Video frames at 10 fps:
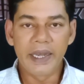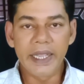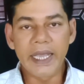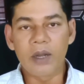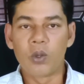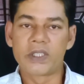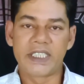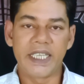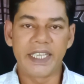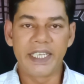রেকার
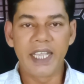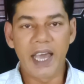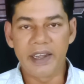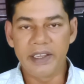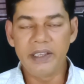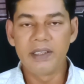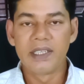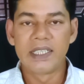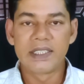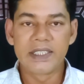হচ্ছে একটি গাড়ি
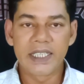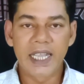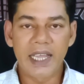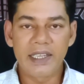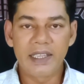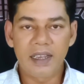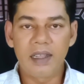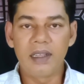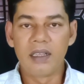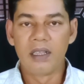যে গাড়ি দ্বারা